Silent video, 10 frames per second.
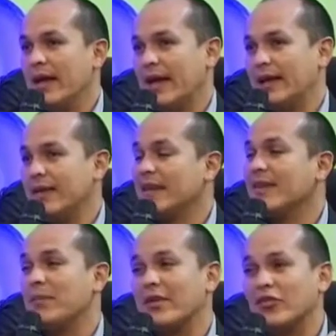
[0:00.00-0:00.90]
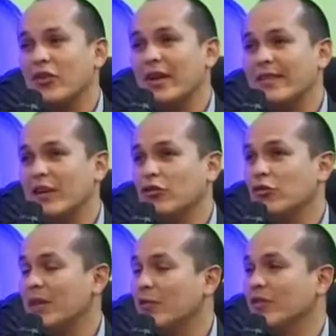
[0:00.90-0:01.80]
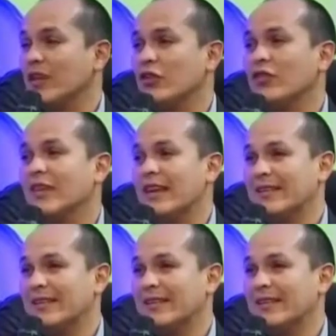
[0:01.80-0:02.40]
que es de las que personas en los últimos años